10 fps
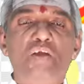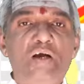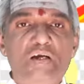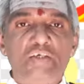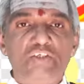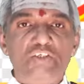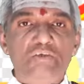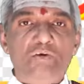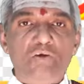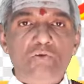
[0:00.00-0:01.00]
అక్కడి నుంచి
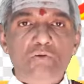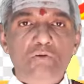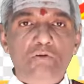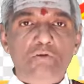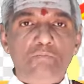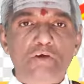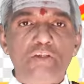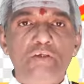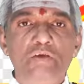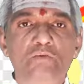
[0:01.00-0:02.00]
వాళ్ళు
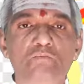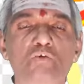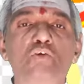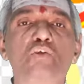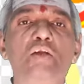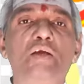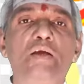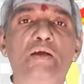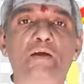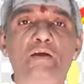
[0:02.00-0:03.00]
మళ్ళీ వెనుదిరిగి
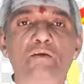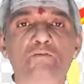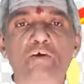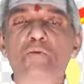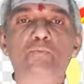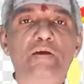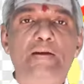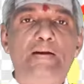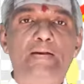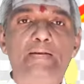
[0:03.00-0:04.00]

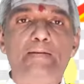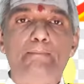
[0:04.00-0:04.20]
వెళ్ళిపోయారు అక్కడికి